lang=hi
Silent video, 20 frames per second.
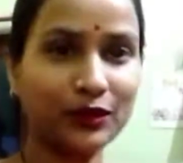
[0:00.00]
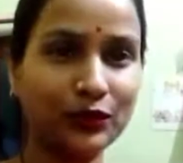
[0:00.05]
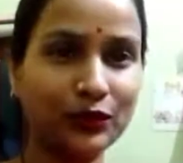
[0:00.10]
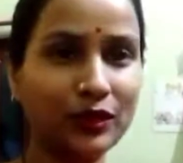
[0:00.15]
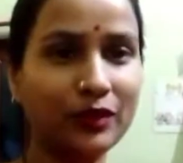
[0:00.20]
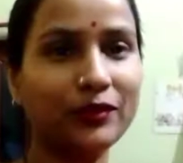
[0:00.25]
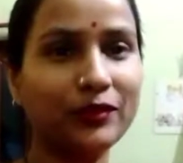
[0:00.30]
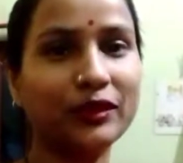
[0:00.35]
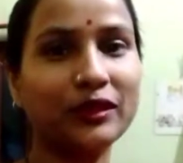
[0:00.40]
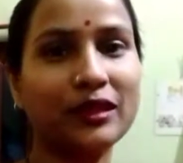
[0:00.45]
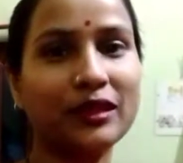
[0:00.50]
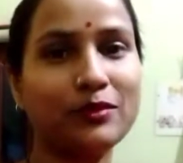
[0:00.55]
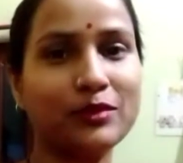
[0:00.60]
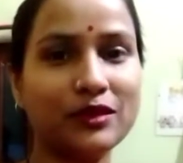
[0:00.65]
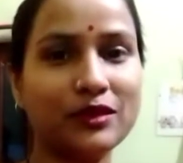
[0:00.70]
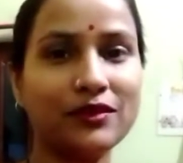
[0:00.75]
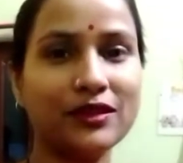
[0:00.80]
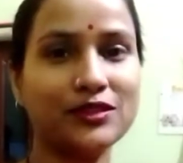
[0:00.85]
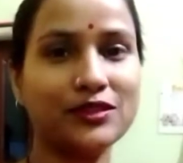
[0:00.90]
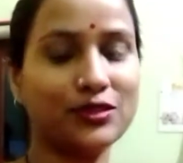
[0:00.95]
थोड़ा बहुत क्या
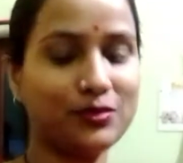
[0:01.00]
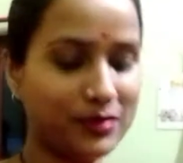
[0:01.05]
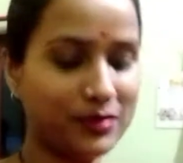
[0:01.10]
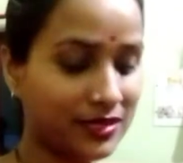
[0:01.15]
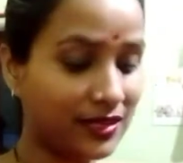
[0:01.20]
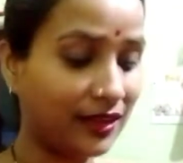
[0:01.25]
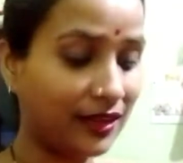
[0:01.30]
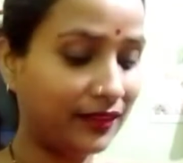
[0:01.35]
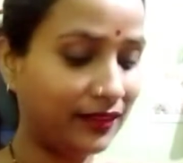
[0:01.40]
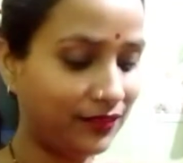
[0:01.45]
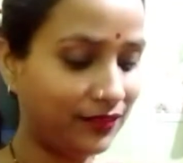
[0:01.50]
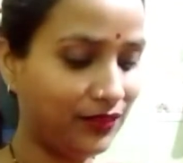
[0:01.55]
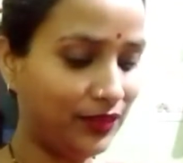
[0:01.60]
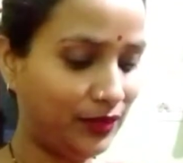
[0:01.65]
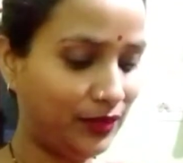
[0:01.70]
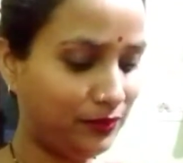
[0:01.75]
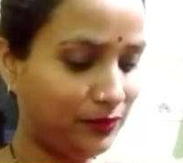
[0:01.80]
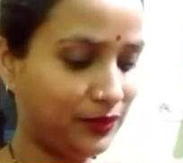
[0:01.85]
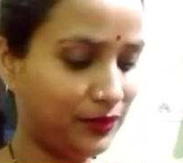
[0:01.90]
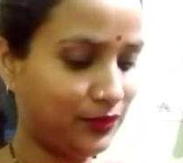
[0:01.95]
मुझे वास्तव में ज़्यादा
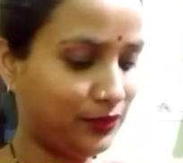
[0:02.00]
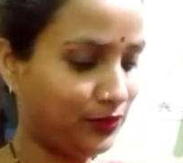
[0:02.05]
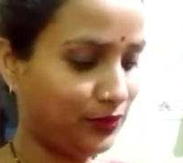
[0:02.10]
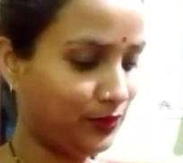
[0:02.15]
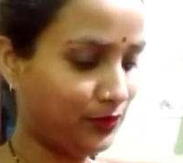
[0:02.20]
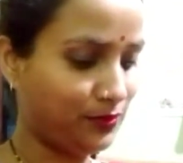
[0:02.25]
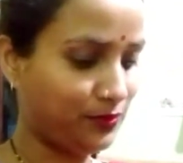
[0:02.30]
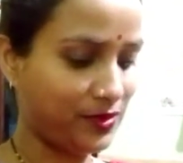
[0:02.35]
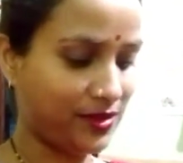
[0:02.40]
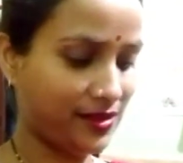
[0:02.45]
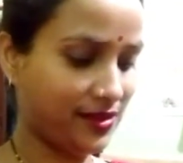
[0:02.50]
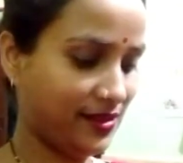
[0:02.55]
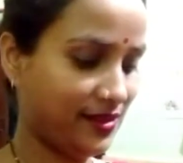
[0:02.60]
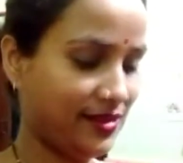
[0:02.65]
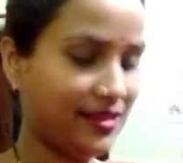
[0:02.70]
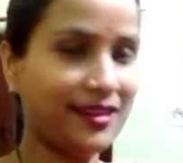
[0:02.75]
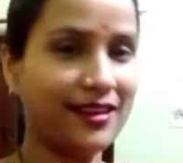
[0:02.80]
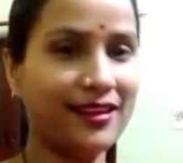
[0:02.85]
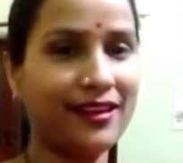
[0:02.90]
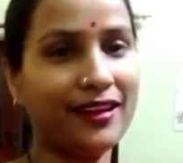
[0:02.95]
बिलीव करती हूँ मैं
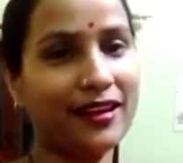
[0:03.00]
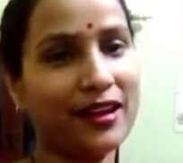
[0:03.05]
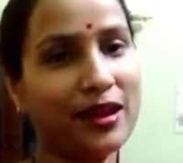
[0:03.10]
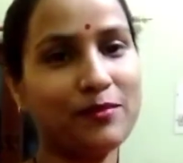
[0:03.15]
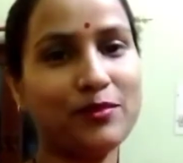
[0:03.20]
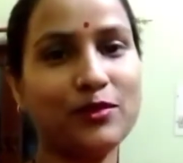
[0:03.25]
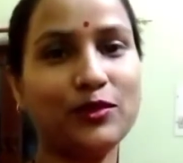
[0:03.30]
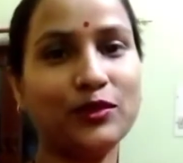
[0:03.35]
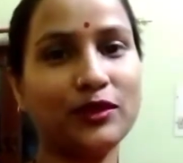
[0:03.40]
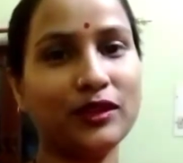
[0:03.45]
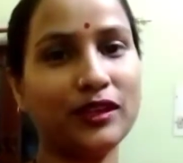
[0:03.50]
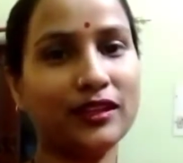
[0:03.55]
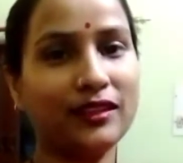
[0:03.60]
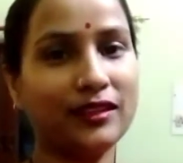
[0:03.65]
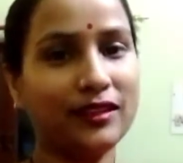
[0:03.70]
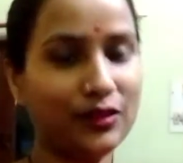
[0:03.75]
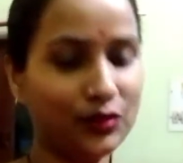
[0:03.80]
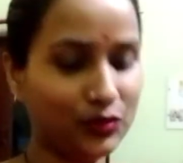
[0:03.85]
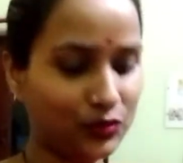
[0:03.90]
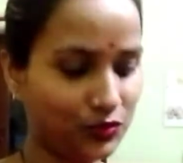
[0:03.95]
अगर आप लोग
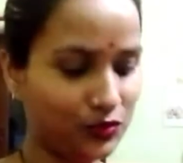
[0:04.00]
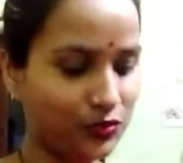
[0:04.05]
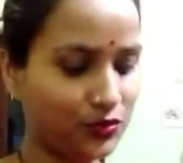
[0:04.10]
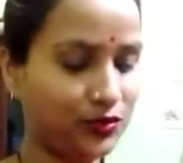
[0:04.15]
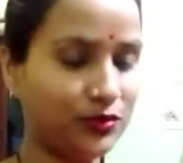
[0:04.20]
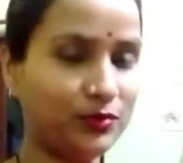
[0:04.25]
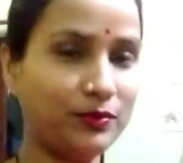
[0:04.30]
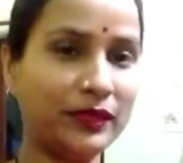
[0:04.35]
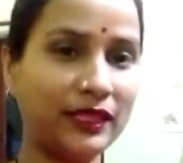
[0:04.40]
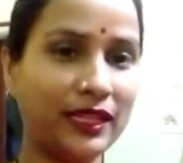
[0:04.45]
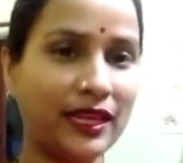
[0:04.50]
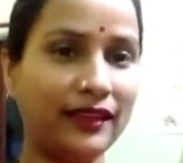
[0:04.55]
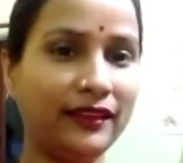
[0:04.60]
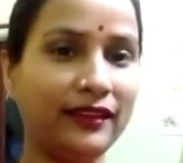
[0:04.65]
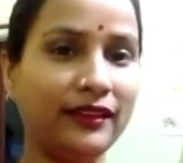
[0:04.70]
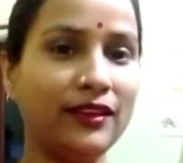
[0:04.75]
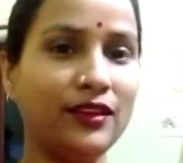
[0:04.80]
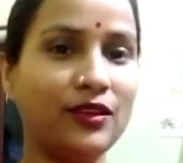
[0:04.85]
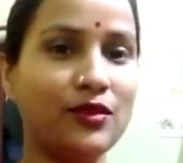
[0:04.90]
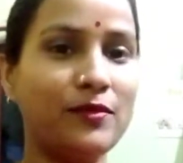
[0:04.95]
करते हैं तो
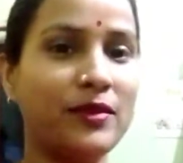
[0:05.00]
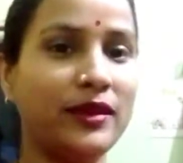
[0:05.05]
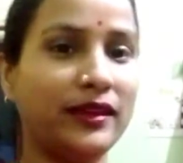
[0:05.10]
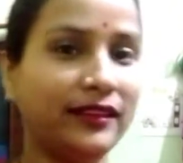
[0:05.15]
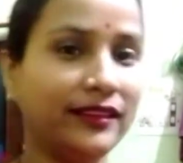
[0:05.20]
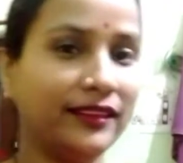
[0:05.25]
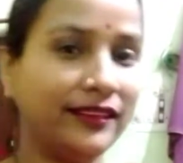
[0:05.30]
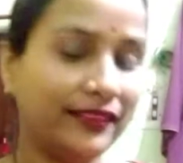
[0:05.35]
बताइएगा कमेंट